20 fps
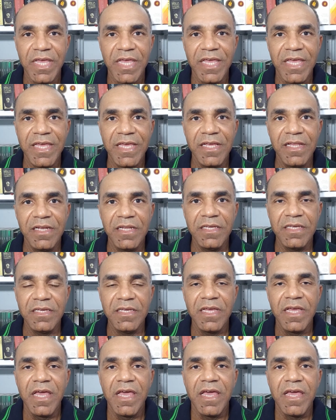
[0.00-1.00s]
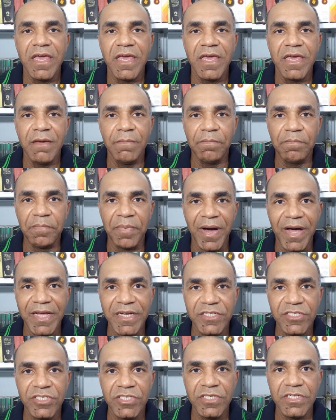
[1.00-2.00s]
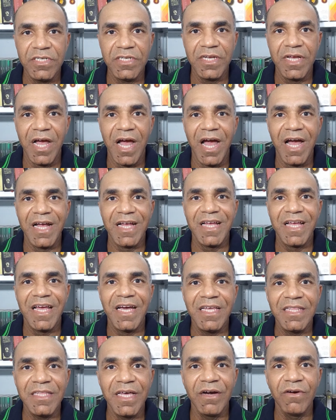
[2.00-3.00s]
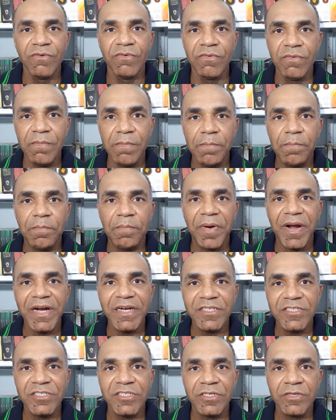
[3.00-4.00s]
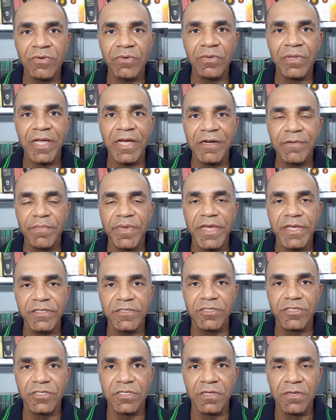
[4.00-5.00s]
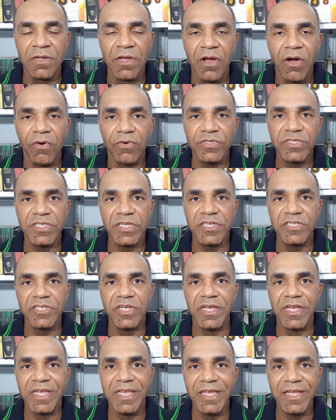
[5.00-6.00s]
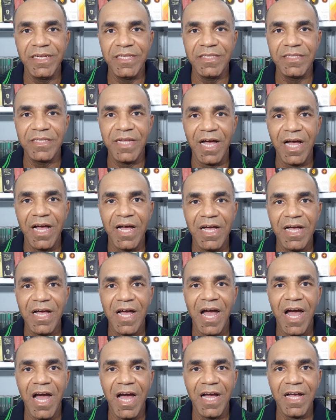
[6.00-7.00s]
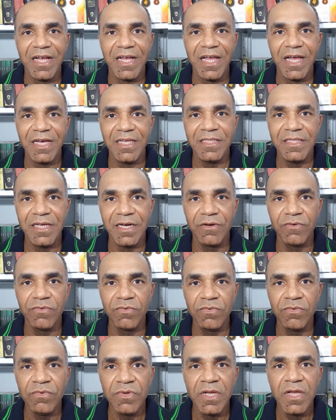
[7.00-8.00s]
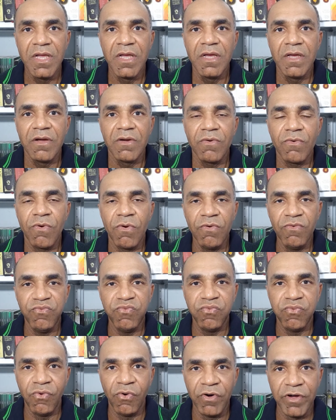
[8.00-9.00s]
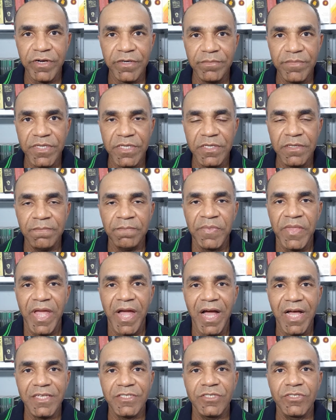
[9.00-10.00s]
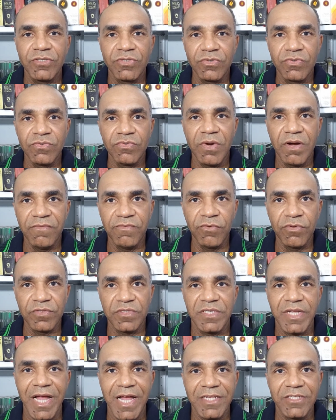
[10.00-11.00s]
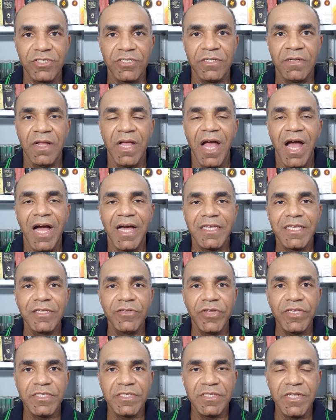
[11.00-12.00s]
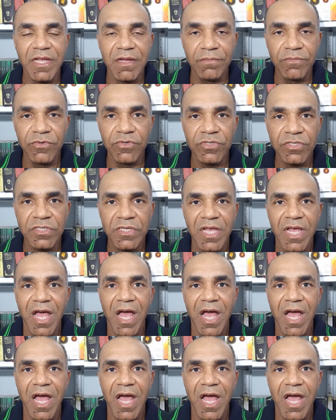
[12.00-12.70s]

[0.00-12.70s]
ele reparte a cada um particularmente, ou seja, ele dá a cada um conforme a sua vontade. Aqui nós temos